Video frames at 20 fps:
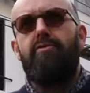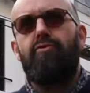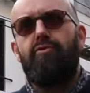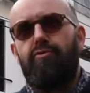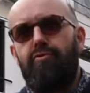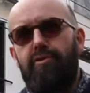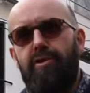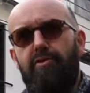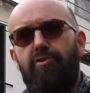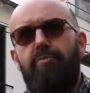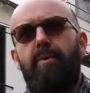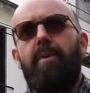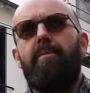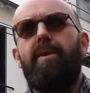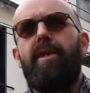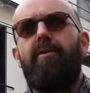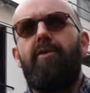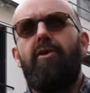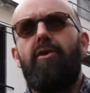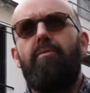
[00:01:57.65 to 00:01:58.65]
Du coup ça nous
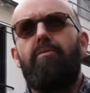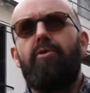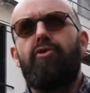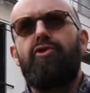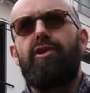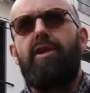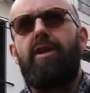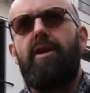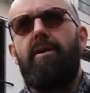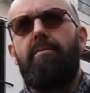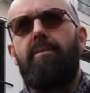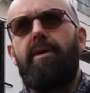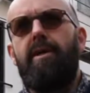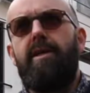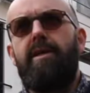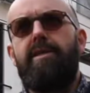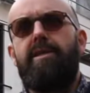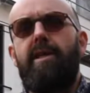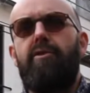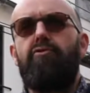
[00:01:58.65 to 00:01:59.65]
permet d'avoir un projet
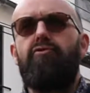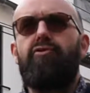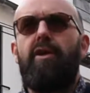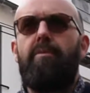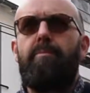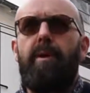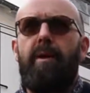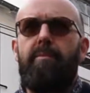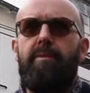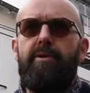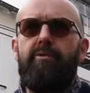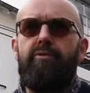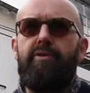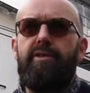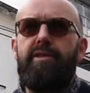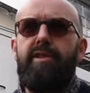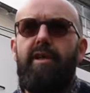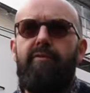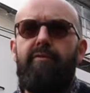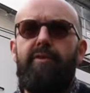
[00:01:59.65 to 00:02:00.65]
clairement, ça nous a permis
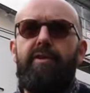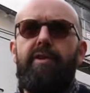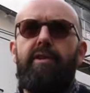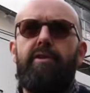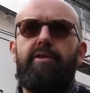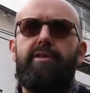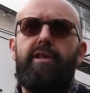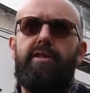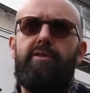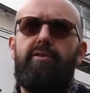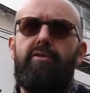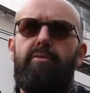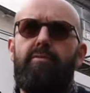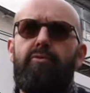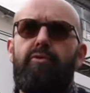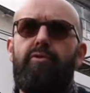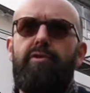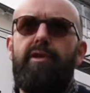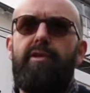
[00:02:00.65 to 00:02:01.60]
aussi d'affiner un certain nombre de